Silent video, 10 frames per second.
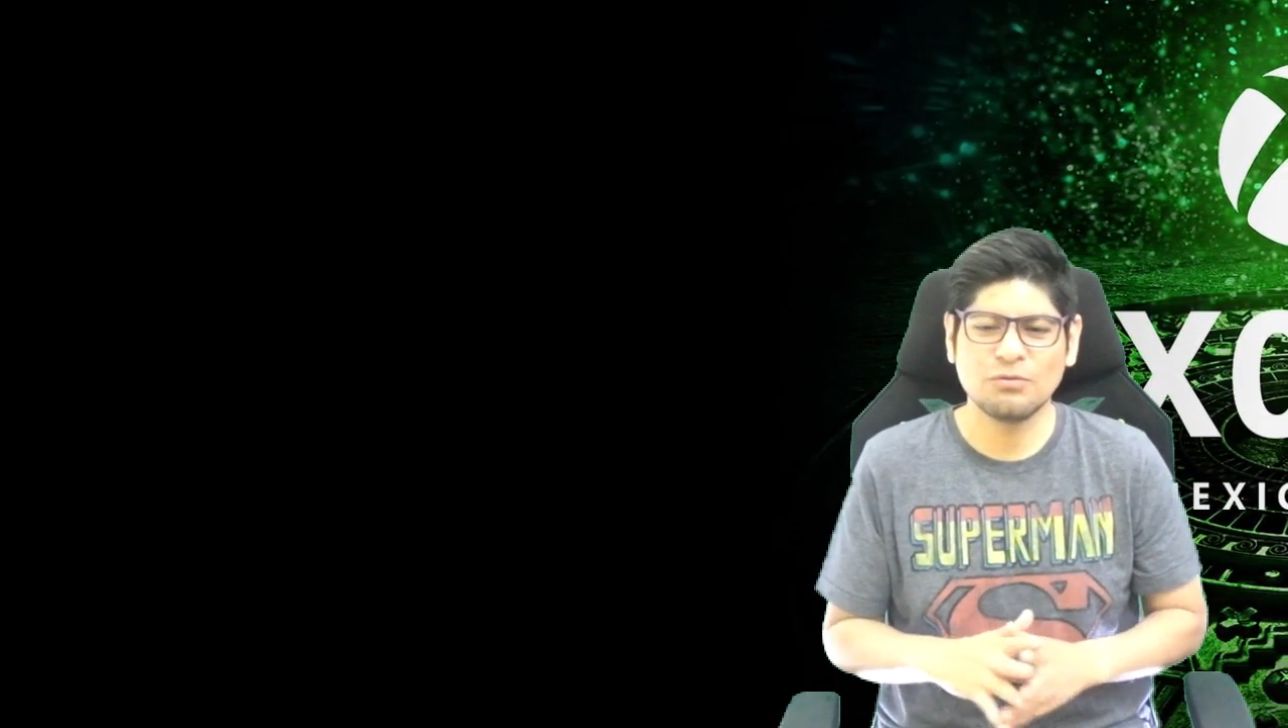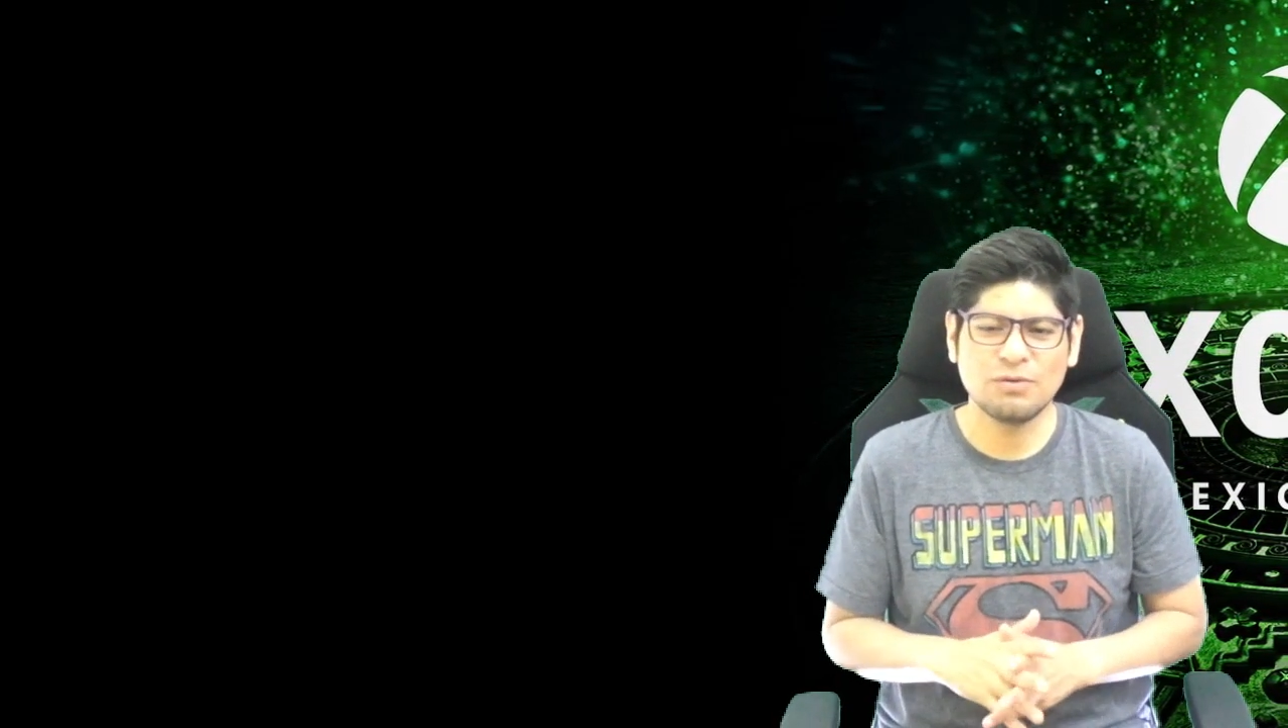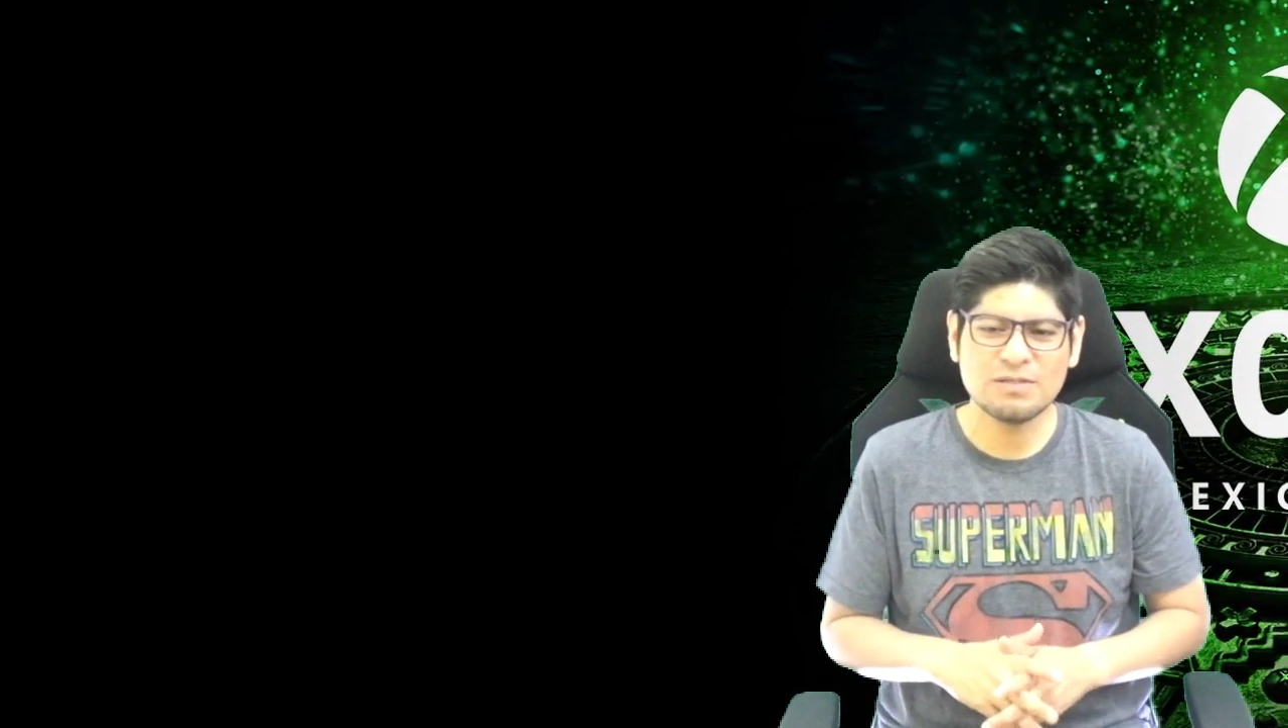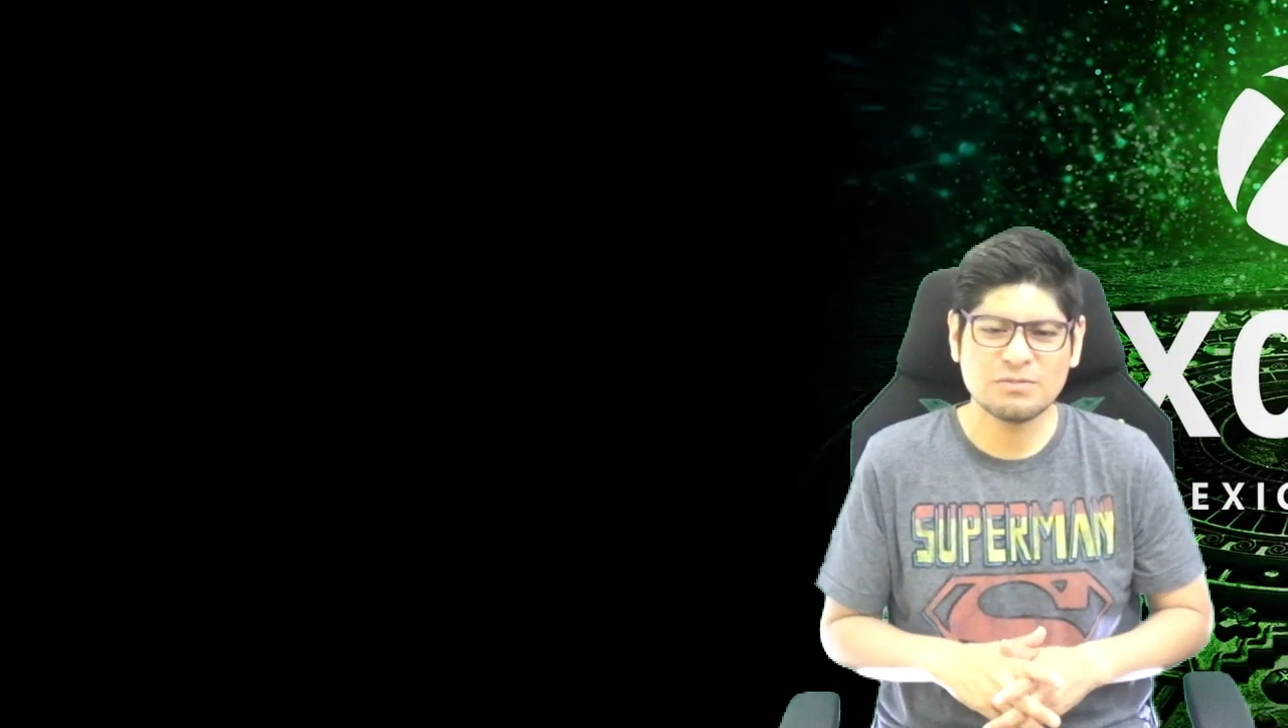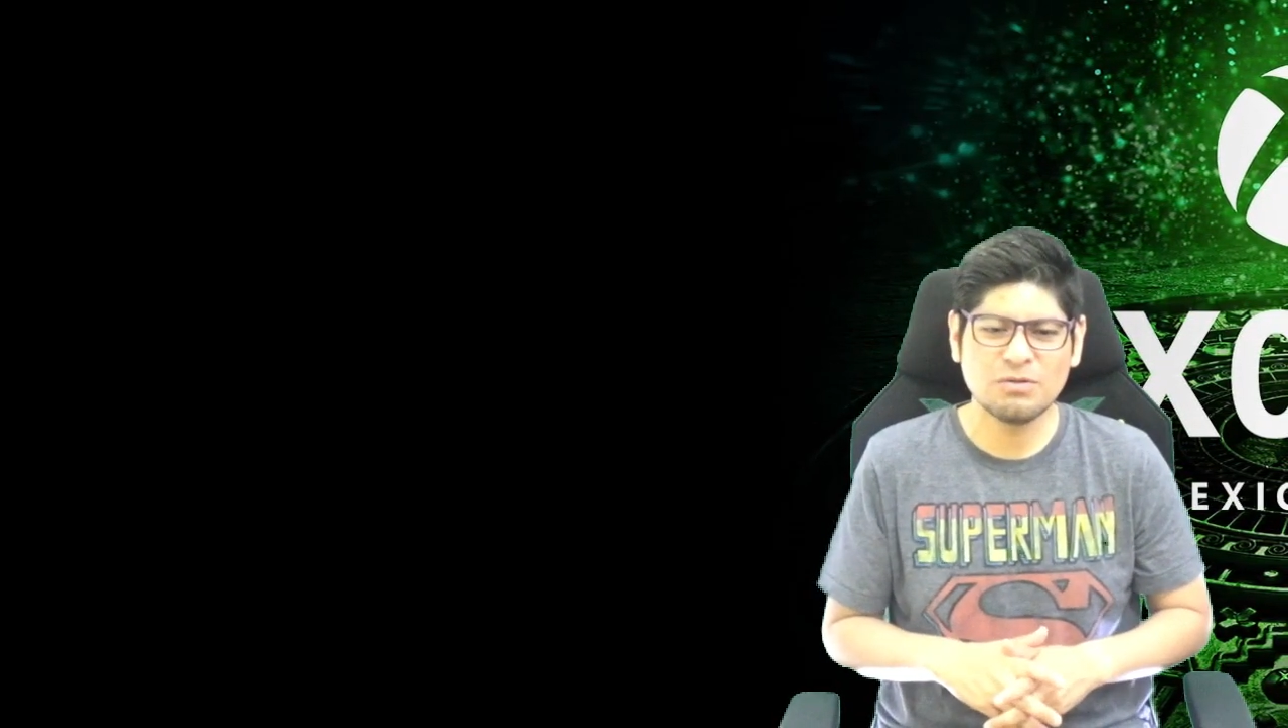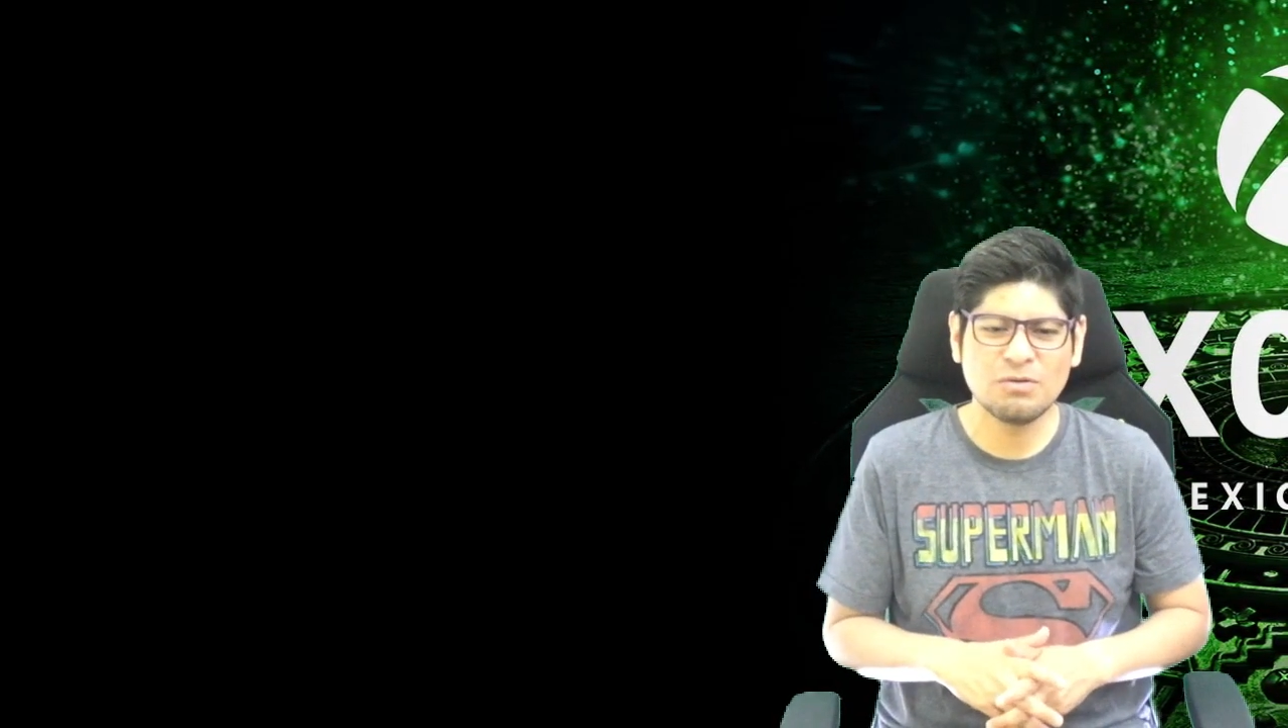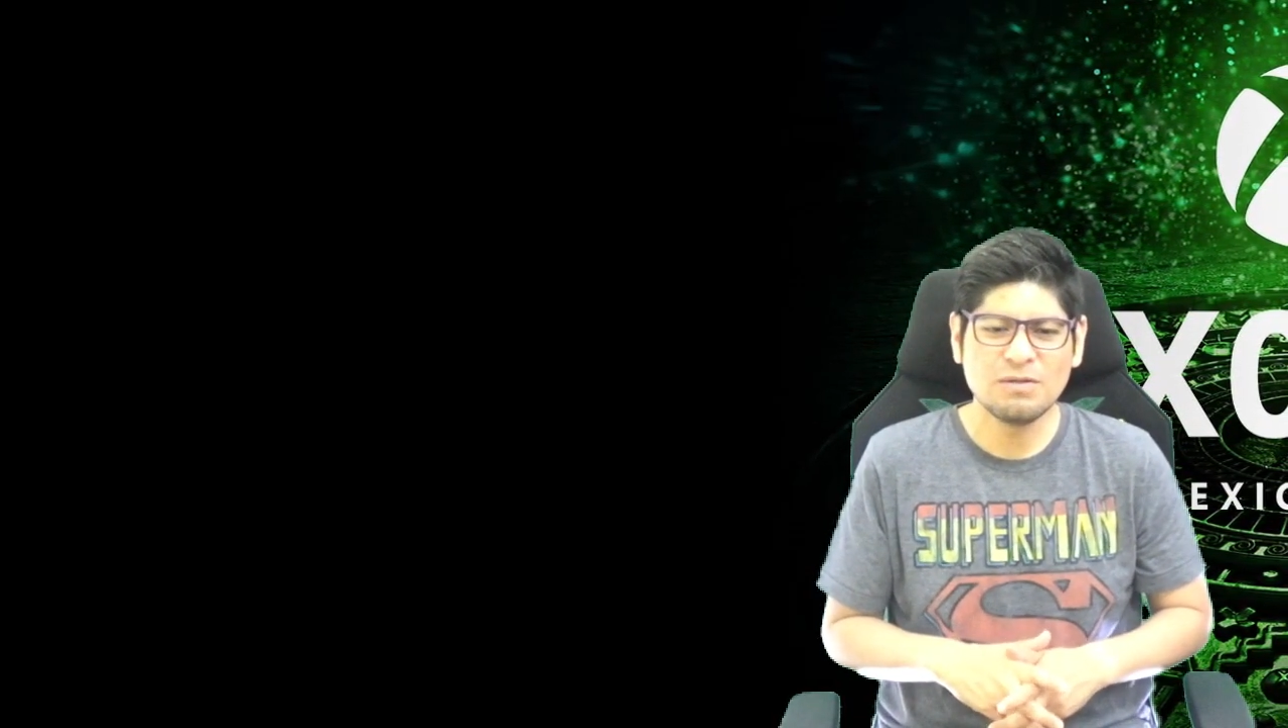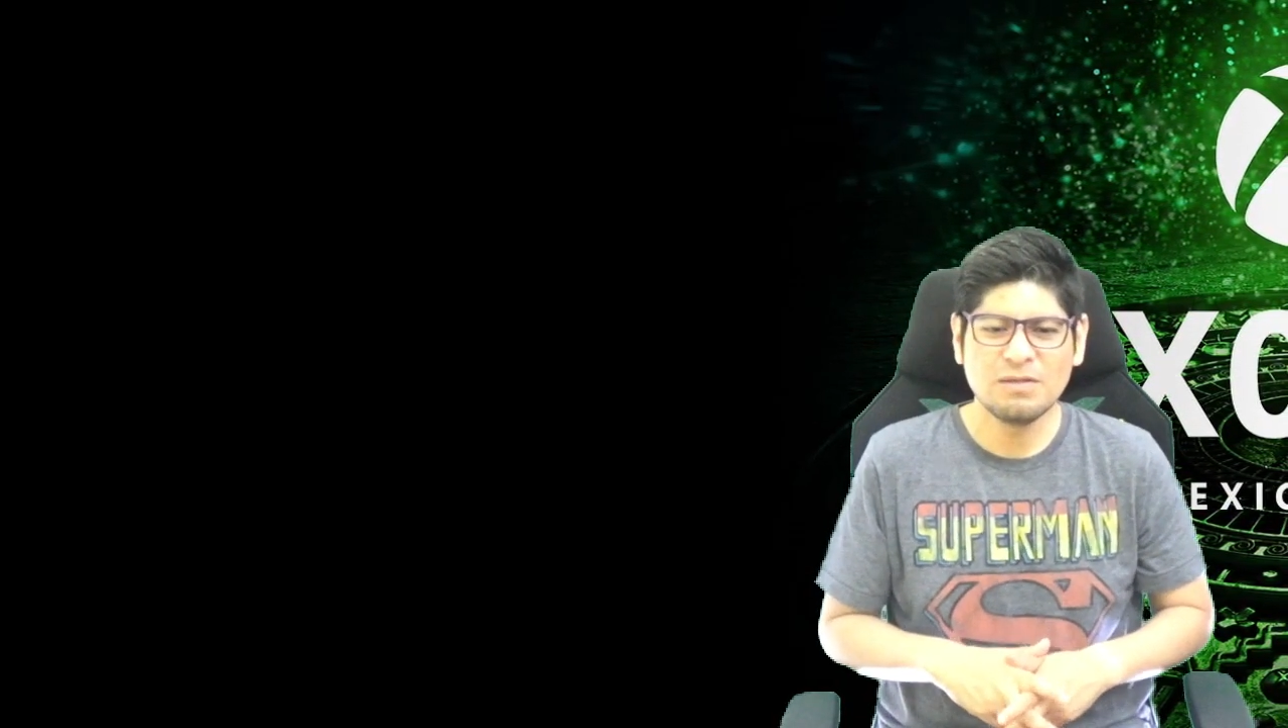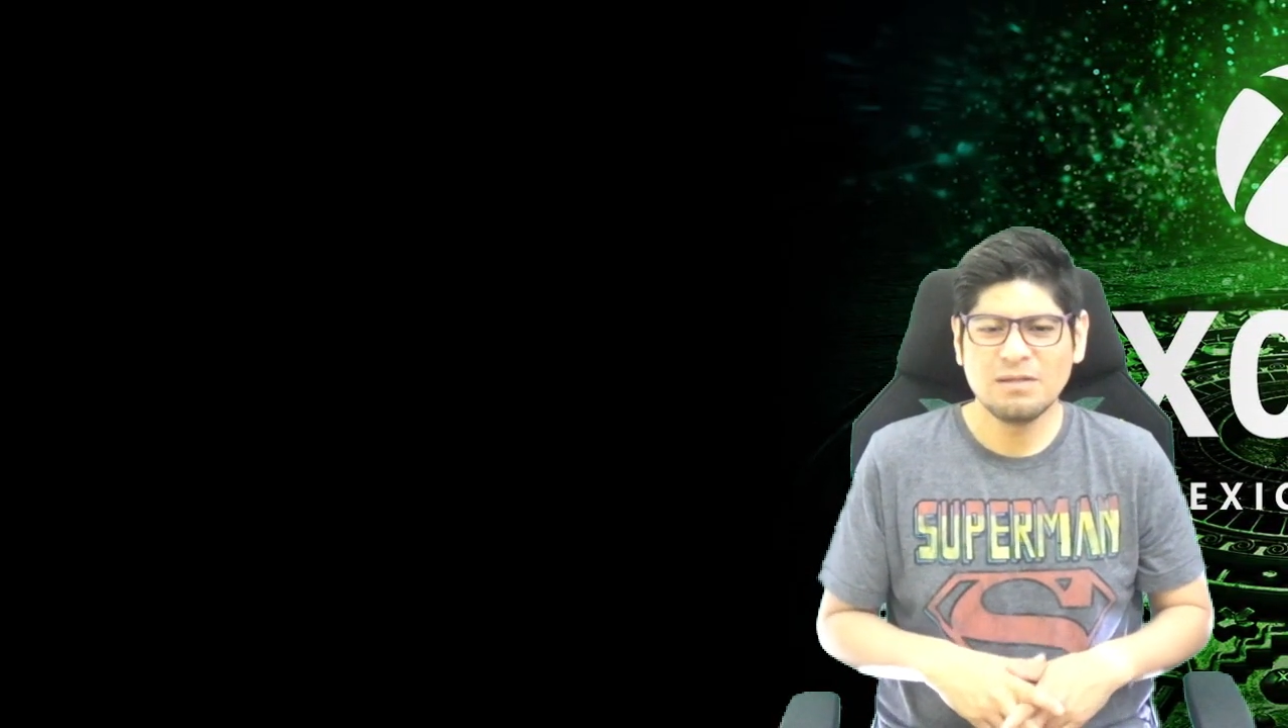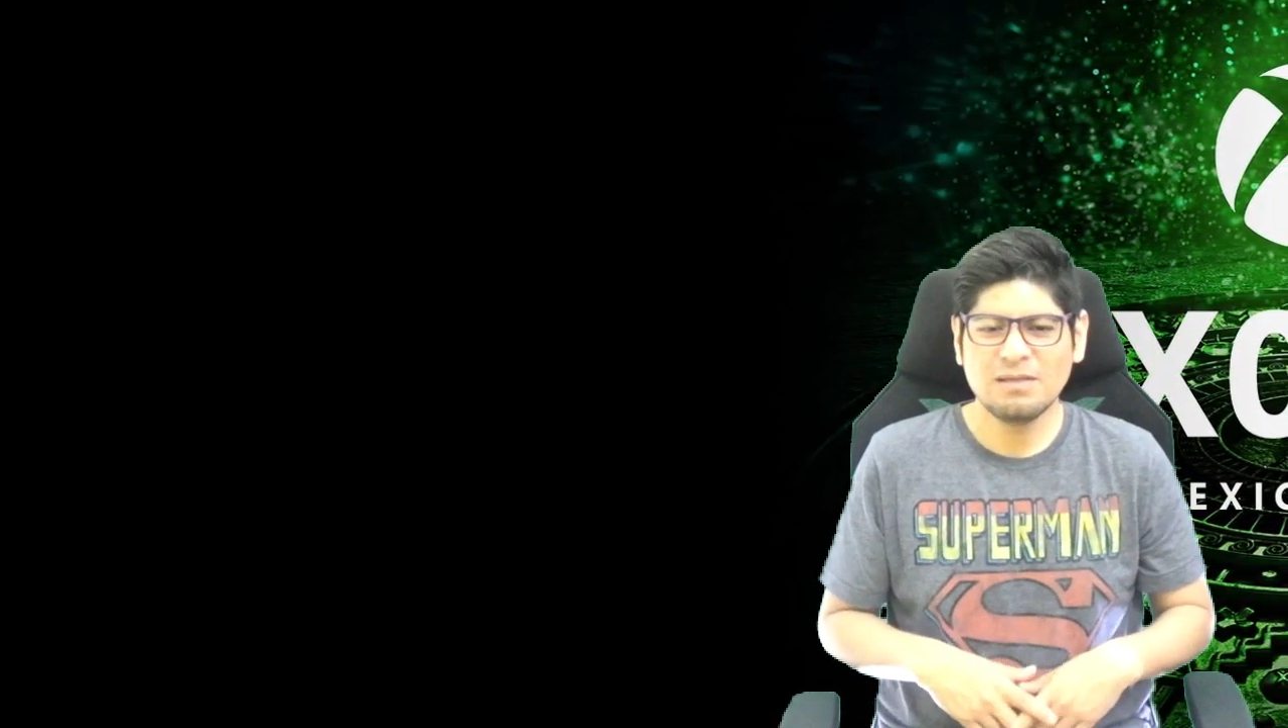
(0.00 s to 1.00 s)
todo esto.